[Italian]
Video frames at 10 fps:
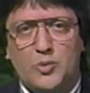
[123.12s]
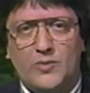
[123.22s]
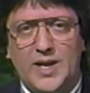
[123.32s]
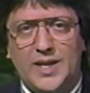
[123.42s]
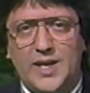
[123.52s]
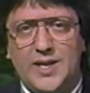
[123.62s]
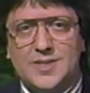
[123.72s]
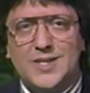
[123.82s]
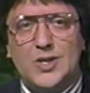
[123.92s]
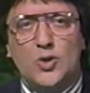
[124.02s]
a provare che
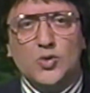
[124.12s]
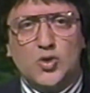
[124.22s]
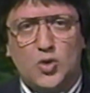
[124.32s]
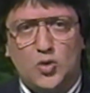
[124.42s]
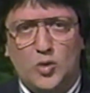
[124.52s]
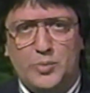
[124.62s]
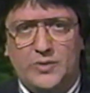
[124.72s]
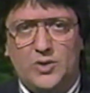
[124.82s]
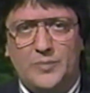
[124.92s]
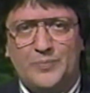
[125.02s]
essi non sono
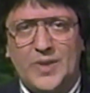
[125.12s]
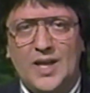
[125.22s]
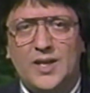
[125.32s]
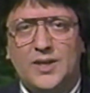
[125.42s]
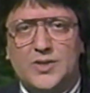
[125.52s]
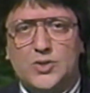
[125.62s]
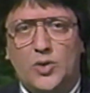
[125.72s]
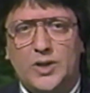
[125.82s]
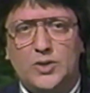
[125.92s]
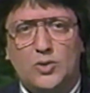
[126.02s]
colpevoli. La
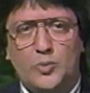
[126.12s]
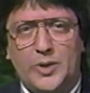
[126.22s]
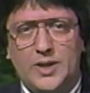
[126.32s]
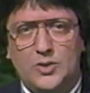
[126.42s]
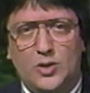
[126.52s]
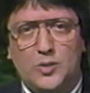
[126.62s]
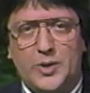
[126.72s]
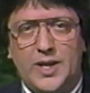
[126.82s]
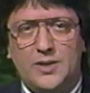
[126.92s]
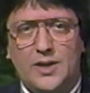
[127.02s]
storia di, Pre, di Tony
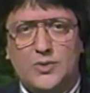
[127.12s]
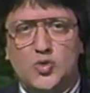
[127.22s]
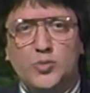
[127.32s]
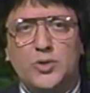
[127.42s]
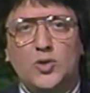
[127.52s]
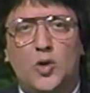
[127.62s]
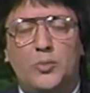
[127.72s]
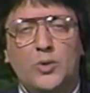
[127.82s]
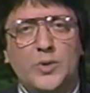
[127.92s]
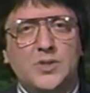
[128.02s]
Prete subito
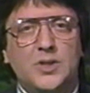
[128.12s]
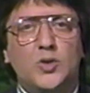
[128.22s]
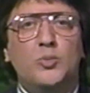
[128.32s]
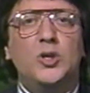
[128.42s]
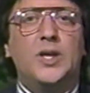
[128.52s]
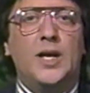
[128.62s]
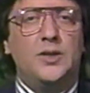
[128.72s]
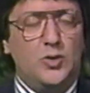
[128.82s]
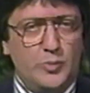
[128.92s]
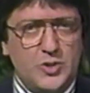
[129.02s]
dopo questi
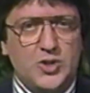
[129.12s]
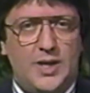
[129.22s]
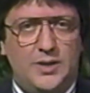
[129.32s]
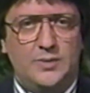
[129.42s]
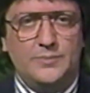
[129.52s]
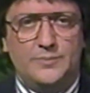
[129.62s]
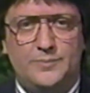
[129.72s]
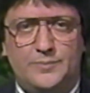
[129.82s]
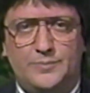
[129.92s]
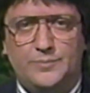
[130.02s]
comunicati commerciali.